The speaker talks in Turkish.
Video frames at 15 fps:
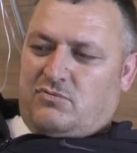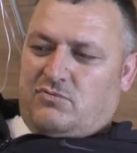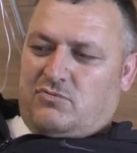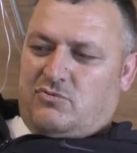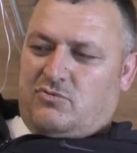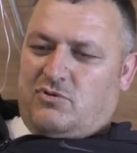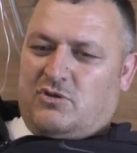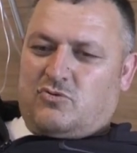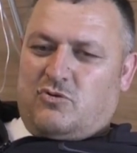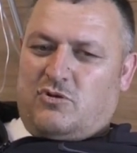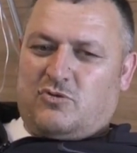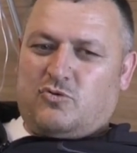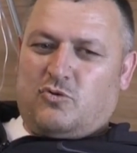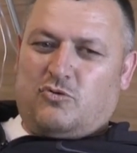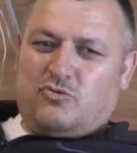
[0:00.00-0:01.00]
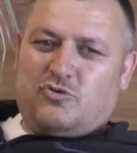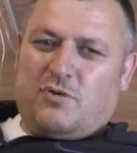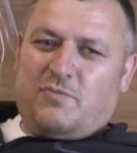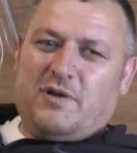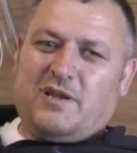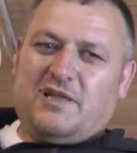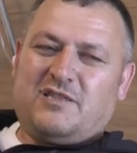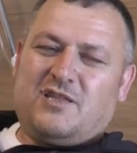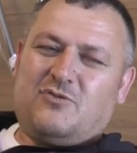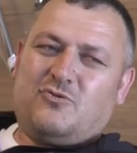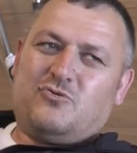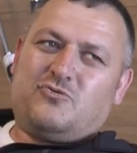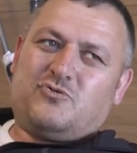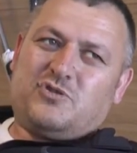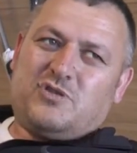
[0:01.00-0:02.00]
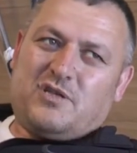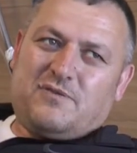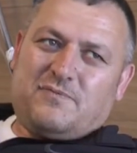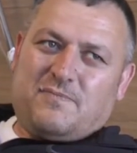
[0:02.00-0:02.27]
Ondan sonra sonuç ameliyata döndü işte.